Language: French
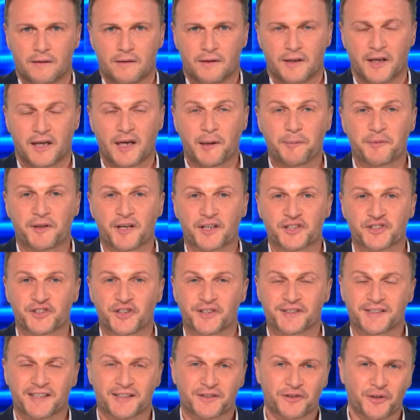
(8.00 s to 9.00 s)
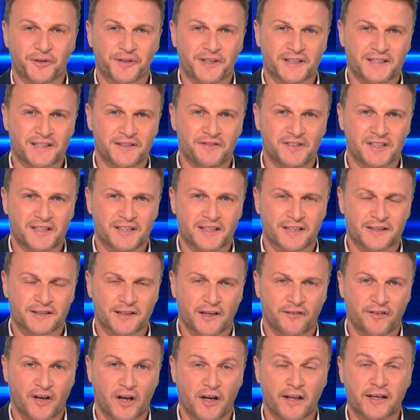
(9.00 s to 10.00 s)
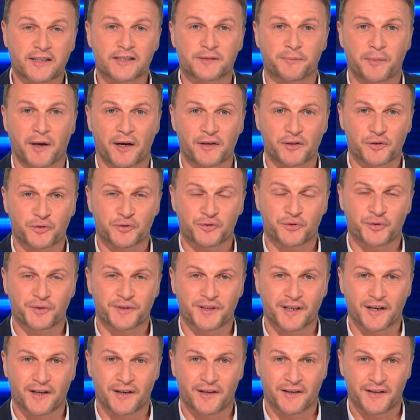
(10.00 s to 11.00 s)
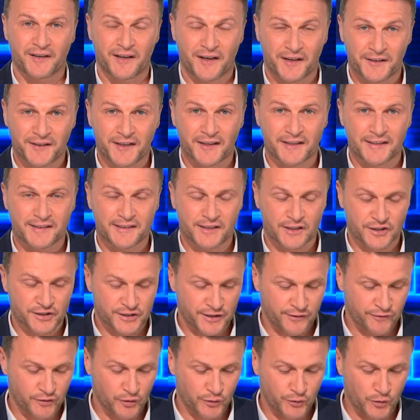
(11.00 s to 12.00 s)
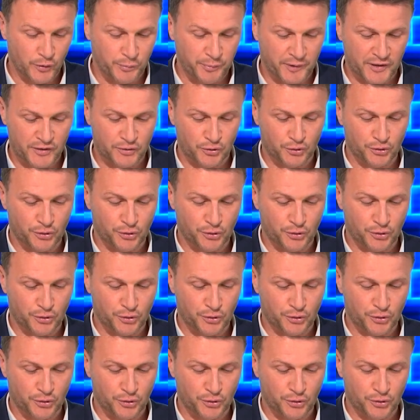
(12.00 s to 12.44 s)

Décryptage d'un secteur d'activité à travers l'expérience de terrain et l'analyse d'un chef d'entreprise.